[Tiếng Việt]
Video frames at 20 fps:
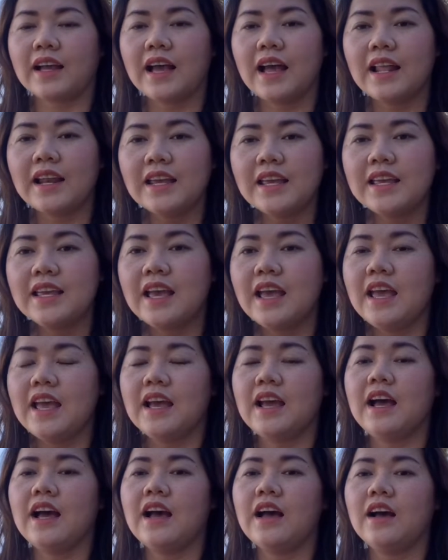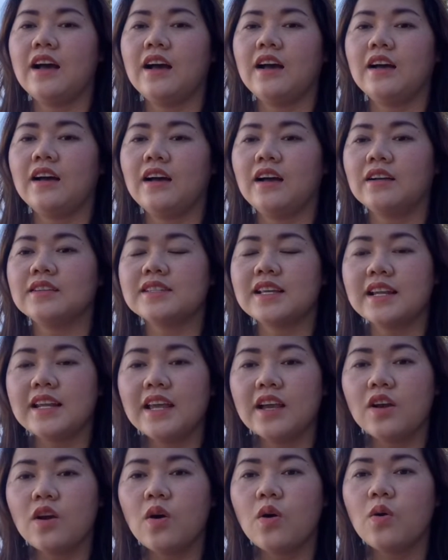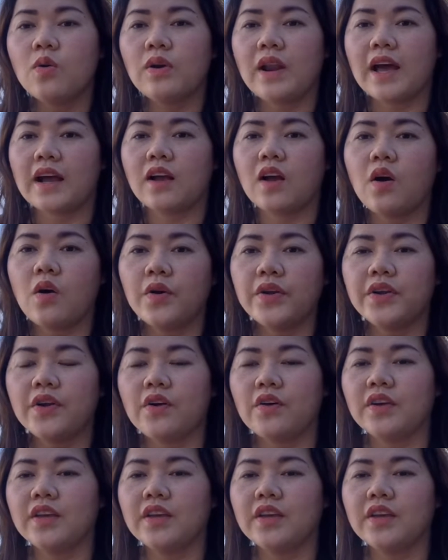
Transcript: Cali, San Diego, là coi